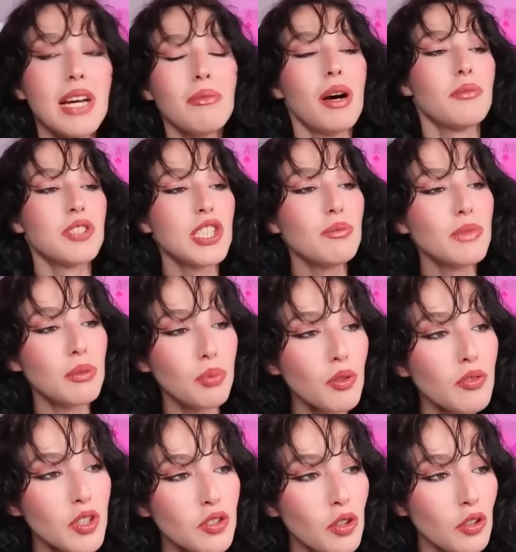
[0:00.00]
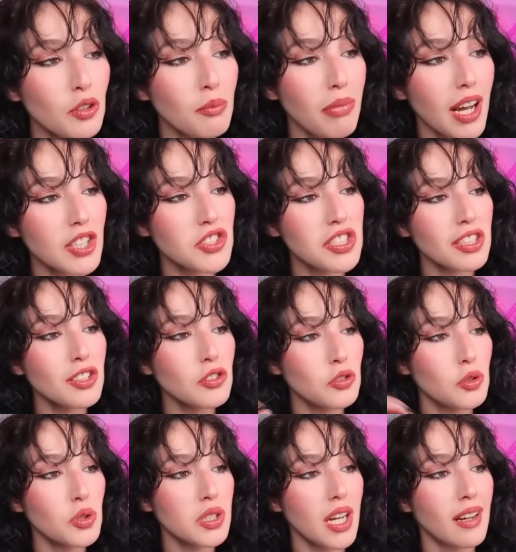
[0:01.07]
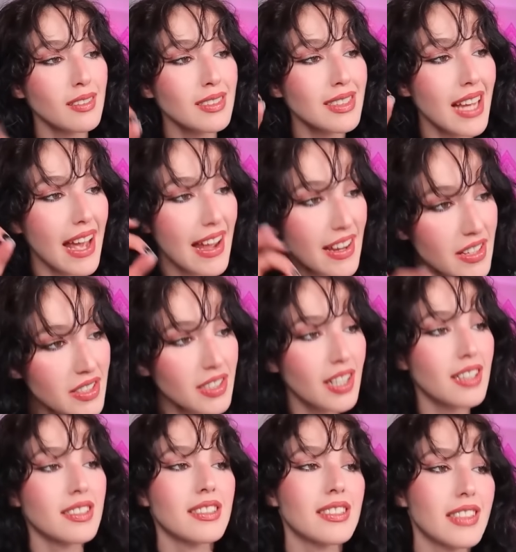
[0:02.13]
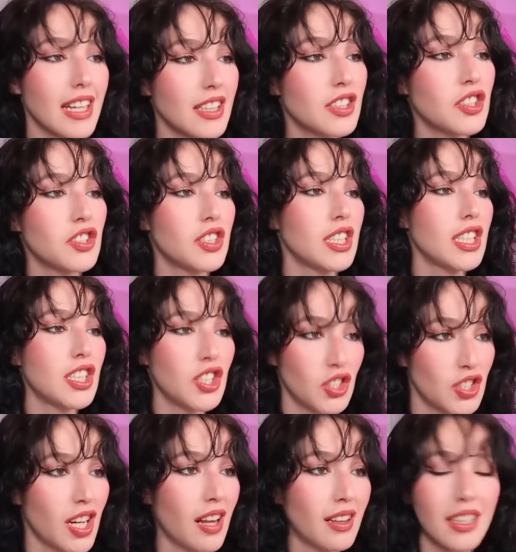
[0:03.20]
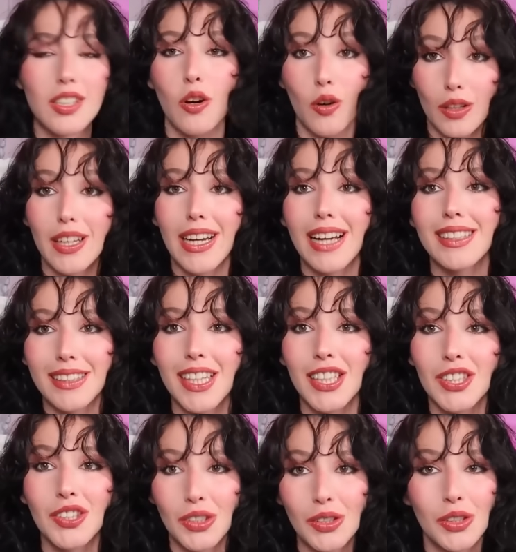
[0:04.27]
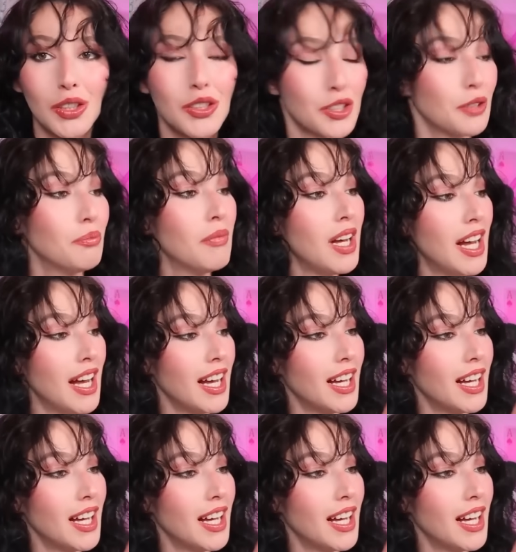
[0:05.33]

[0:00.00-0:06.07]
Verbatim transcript: Tamam şimdi bu videonun başlığını dünyanın en rahatsız edici icatları olarak değiştiriyorum.